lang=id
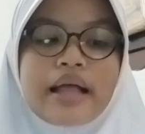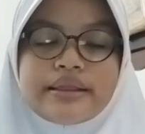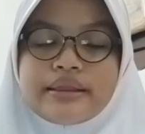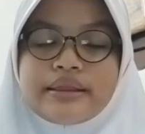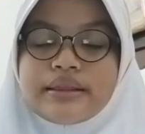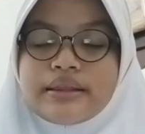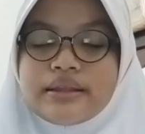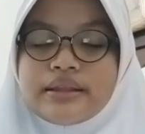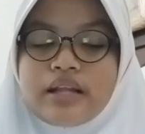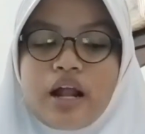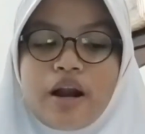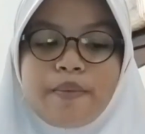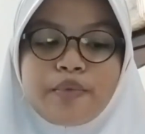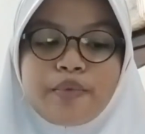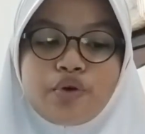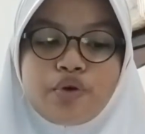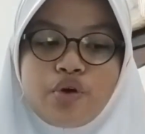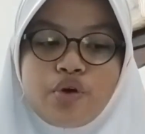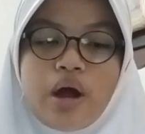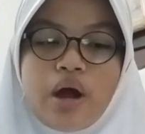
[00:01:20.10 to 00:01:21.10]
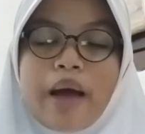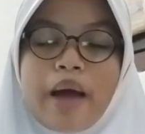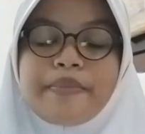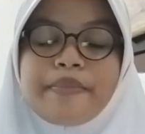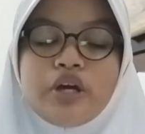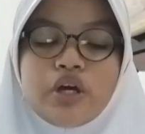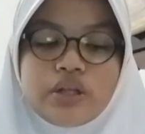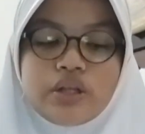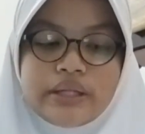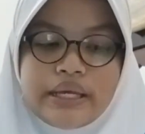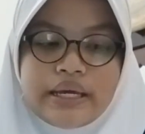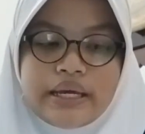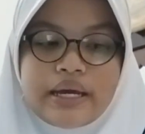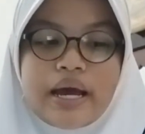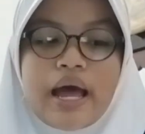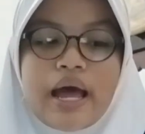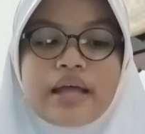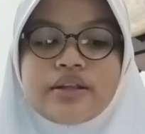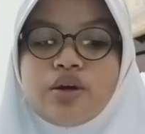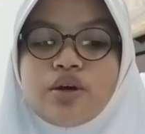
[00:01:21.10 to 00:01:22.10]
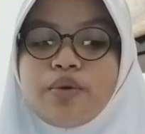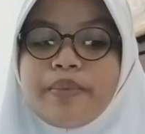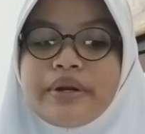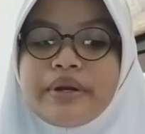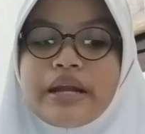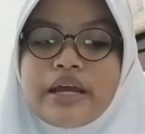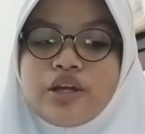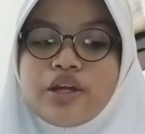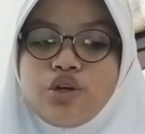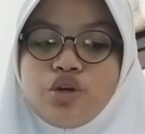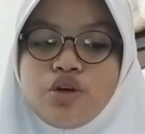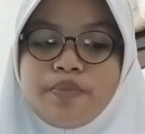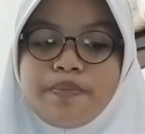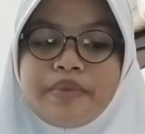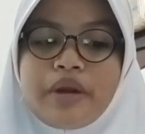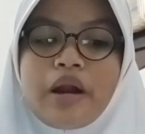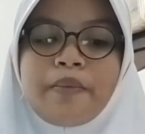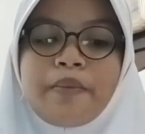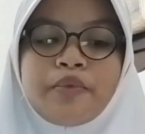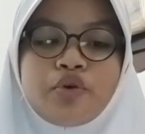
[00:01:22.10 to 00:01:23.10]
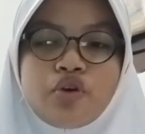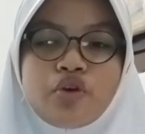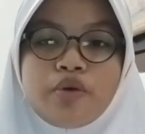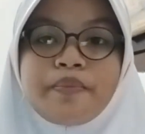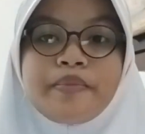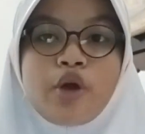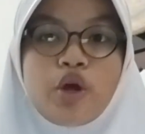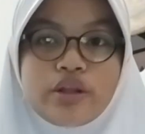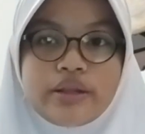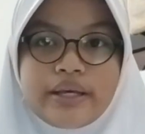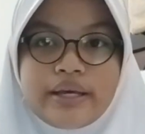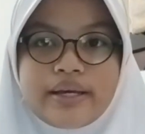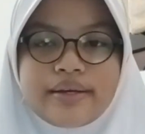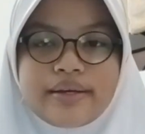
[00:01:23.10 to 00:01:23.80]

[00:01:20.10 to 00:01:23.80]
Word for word: dalam kurung abiotik atau benda hidup dalam kurung biotik.